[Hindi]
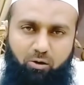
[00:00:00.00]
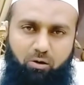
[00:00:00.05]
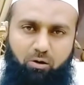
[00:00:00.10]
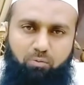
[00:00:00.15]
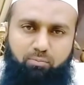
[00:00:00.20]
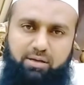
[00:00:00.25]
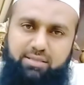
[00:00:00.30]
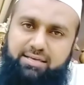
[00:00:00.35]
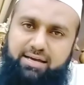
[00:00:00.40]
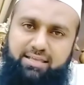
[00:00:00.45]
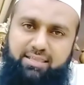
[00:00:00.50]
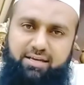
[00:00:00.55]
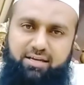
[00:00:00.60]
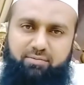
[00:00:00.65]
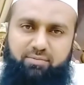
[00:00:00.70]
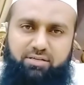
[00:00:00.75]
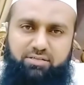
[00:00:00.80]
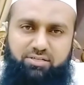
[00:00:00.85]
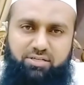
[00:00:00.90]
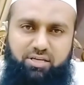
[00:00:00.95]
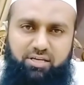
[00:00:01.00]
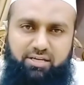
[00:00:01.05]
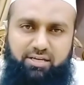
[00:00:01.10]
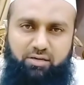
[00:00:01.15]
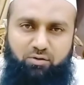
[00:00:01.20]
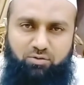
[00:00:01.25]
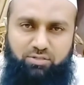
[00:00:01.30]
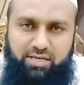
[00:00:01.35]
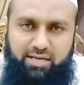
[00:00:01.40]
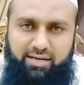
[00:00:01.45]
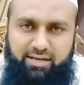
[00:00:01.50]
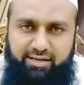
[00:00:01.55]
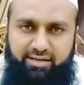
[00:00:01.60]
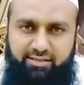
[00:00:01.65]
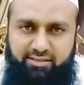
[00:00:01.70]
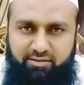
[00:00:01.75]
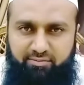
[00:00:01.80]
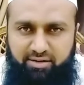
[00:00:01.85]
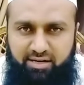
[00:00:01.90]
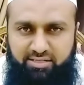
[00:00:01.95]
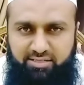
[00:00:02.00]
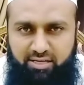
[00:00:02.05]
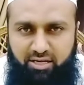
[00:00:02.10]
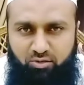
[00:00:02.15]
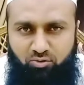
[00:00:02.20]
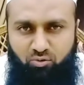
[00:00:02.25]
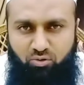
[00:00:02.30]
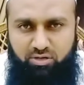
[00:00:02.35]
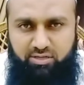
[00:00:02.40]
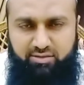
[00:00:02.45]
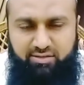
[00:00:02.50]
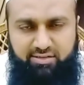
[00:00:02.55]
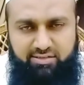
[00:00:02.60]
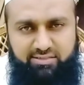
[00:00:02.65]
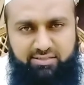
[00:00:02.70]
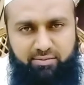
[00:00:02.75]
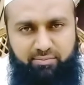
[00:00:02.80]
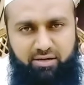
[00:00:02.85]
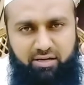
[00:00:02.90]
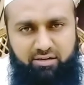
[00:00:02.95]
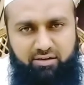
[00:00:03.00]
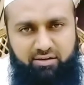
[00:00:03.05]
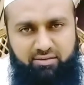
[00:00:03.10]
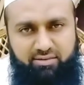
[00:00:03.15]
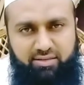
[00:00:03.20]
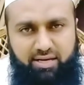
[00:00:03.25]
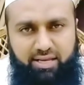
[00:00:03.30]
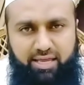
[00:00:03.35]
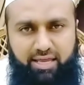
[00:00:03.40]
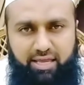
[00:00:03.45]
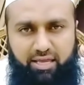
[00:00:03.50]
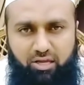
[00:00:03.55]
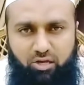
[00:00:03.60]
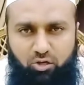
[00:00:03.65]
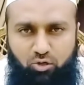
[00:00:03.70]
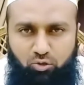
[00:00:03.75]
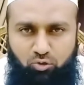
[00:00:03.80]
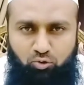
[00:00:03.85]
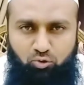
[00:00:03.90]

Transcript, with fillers: और बता दें कि बस ठीक है रोज़ाना के अतबार से एक दो कतरे इस्तेमाल करते रहें